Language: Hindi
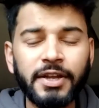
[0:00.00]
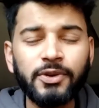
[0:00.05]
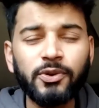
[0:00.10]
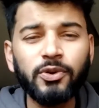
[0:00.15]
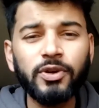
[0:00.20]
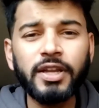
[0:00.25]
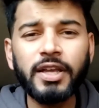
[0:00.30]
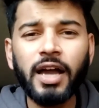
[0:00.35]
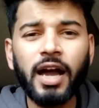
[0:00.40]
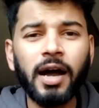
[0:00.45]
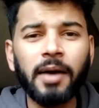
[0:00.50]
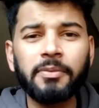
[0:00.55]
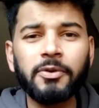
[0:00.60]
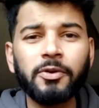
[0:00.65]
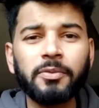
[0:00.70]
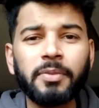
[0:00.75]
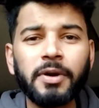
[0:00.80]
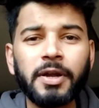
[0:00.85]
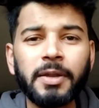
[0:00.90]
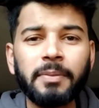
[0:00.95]
ये टोटली
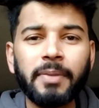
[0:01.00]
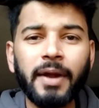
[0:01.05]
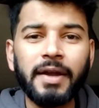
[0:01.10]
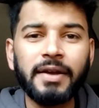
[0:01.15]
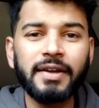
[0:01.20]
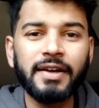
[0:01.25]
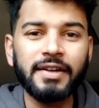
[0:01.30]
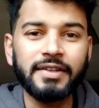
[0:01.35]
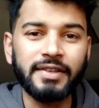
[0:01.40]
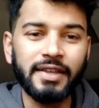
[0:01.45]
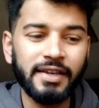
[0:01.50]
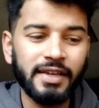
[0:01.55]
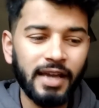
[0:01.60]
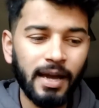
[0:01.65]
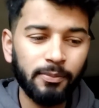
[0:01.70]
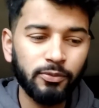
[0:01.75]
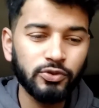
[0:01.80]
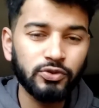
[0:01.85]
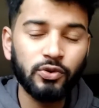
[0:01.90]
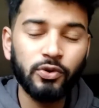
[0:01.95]
आपके ऊपर डिपेंड करता है कि
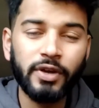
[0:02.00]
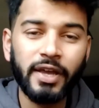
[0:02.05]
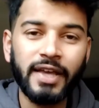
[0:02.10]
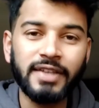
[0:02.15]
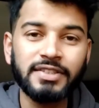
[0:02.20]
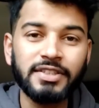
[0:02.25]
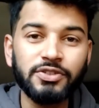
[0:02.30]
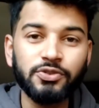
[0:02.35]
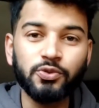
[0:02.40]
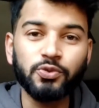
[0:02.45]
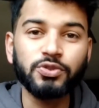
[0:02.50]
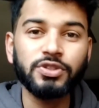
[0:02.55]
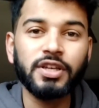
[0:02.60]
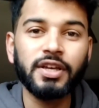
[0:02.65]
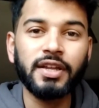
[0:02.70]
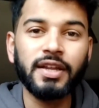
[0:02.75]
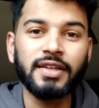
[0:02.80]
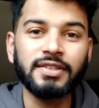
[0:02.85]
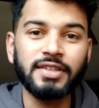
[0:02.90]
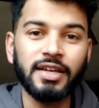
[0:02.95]
आप उसको कैसे यूज़
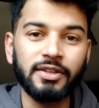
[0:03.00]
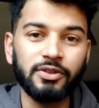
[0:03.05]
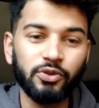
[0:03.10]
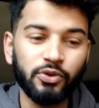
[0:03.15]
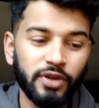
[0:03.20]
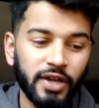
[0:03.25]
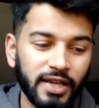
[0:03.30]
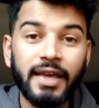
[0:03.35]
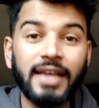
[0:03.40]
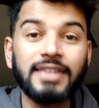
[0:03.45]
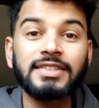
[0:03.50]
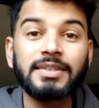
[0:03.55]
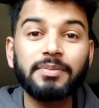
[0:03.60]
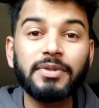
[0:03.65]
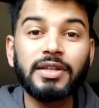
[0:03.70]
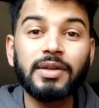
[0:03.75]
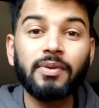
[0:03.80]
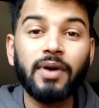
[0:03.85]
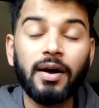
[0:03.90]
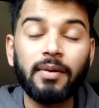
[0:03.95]
करना चाहते हो कैसे
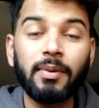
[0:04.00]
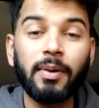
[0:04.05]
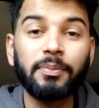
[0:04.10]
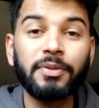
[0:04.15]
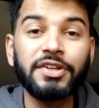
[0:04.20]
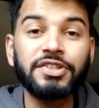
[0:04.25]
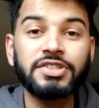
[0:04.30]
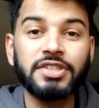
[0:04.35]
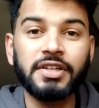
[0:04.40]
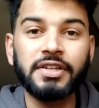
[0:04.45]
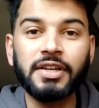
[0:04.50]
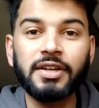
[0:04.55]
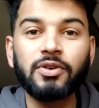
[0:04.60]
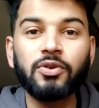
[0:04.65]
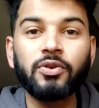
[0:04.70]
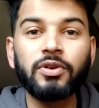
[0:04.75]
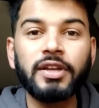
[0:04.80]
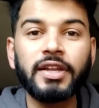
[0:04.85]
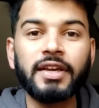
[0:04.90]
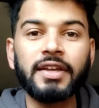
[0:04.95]
मतलब आप अपने जर्नल
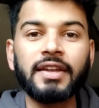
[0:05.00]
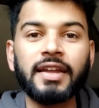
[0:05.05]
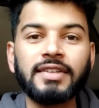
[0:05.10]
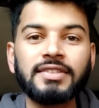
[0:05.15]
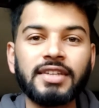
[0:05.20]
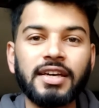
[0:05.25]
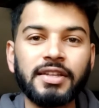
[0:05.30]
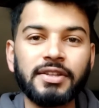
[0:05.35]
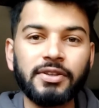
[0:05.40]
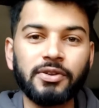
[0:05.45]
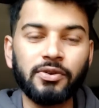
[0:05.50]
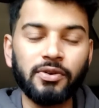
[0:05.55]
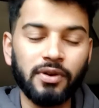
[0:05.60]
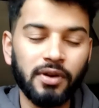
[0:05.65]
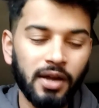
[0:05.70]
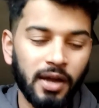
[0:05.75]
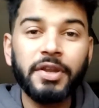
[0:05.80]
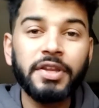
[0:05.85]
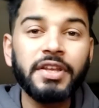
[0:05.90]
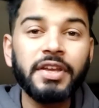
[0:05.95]
को लिखना चाहते हो
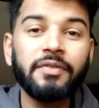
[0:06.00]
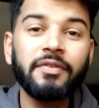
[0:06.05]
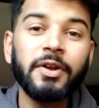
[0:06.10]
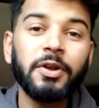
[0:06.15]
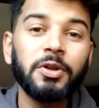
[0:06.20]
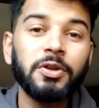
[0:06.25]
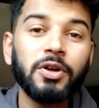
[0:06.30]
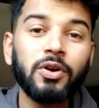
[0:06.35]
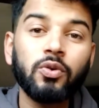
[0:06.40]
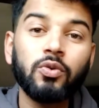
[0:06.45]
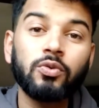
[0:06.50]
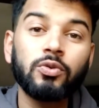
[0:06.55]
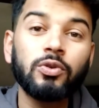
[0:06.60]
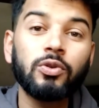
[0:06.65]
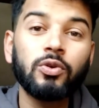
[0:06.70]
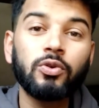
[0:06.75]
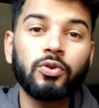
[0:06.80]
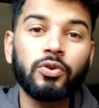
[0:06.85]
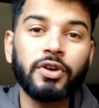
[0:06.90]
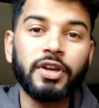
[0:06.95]
पर ये वीडियो ना उन
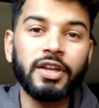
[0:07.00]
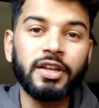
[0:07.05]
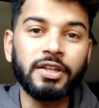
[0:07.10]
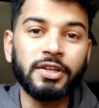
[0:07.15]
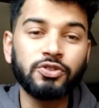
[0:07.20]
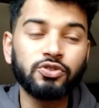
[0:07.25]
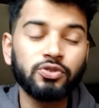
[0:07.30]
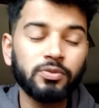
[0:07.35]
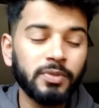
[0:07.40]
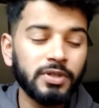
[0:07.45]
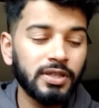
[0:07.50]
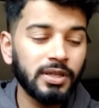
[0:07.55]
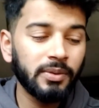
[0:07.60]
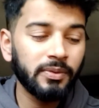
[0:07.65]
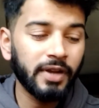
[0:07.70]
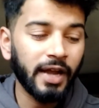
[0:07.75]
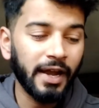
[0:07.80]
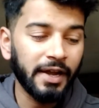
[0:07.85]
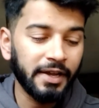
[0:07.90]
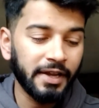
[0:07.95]
लोगों के लिए जो
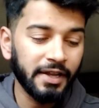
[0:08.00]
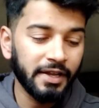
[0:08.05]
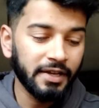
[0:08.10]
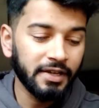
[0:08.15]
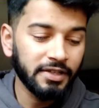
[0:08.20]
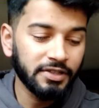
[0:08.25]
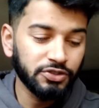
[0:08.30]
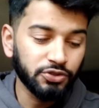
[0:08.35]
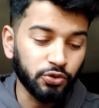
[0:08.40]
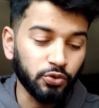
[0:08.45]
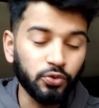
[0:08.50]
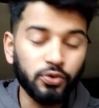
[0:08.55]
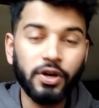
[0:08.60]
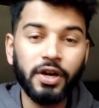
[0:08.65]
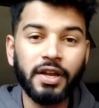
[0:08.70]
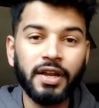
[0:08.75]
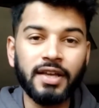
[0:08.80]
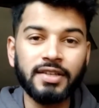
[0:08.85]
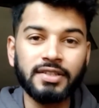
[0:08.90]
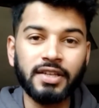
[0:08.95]
मतलब राइटिंग शुरू
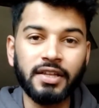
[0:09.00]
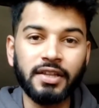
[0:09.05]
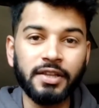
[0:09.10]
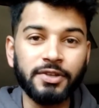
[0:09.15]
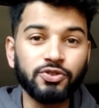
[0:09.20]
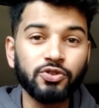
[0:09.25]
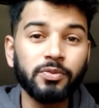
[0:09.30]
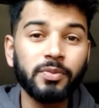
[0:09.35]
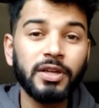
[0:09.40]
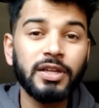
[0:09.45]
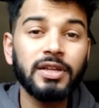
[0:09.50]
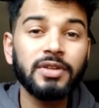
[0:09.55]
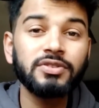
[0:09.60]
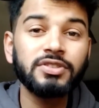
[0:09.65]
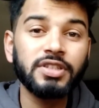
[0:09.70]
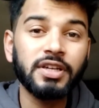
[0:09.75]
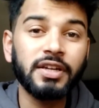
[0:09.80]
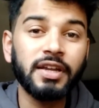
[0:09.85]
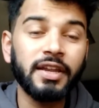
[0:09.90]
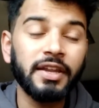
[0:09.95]
करना चाहते हैं जो
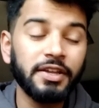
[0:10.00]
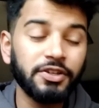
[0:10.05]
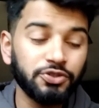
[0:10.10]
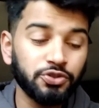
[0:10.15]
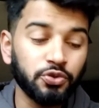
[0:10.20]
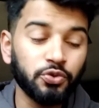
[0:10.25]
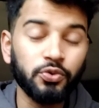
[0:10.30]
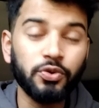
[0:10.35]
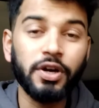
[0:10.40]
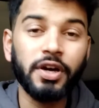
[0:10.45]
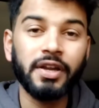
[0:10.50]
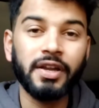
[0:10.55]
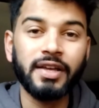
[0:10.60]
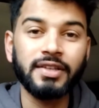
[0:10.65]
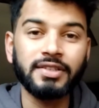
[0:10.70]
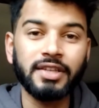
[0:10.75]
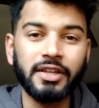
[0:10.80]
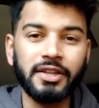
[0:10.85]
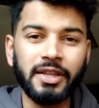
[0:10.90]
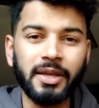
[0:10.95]
मतलब जर्नलिंग शुरू
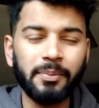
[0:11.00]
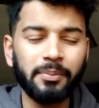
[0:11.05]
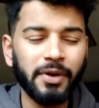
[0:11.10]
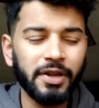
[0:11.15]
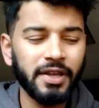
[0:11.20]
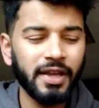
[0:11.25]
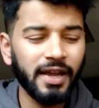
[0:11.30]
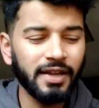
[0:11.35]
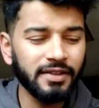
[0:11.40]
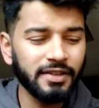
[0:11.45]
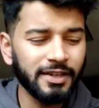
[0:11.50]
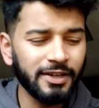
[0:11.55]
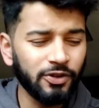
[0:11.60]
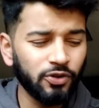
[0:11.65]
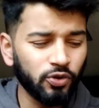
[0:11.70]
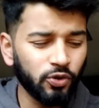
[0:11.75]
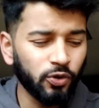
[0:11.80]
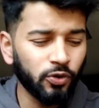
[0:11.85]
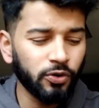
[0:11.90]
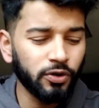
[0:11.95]
करना चाहते हैं पर यार दे
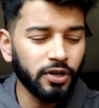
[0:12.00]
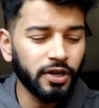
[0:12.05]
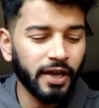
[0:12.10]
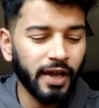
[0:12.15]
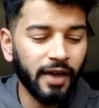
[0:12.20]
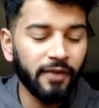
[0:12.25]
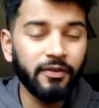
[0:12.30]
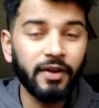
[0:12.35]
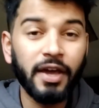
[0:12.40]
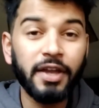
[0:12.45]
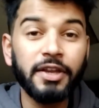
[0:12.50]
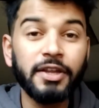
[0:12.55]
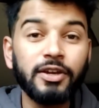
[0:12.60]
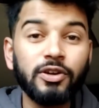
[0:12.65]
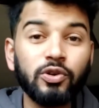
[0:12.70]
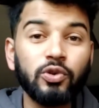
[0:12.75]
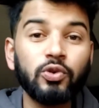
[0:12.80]
डोंट हैव एनी